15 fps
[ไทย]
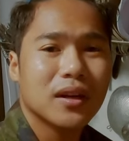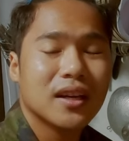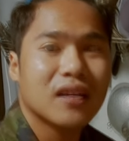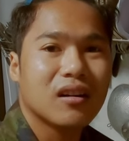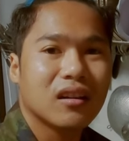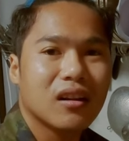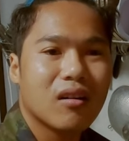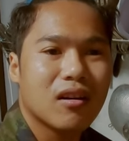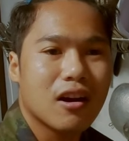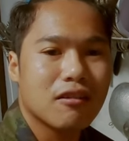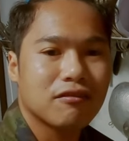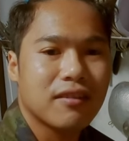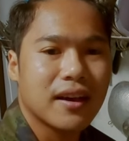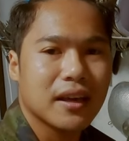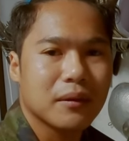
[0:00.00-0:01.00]
ก็ลองเอา
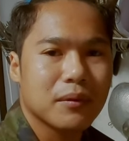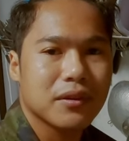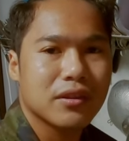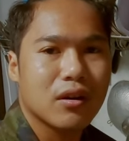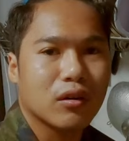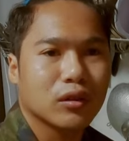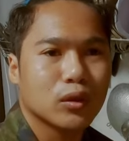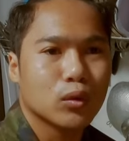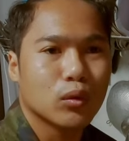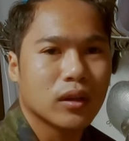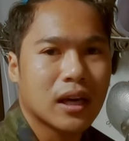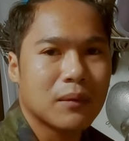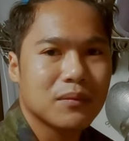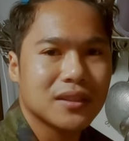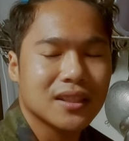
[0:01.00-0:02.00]
ไฟไปส่องดู
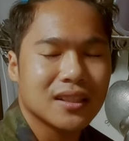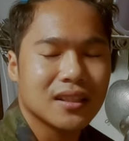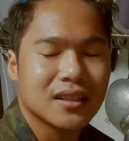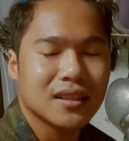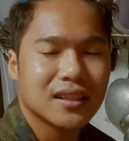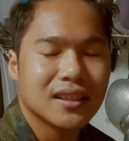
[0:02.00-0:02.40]
นะครับเจอ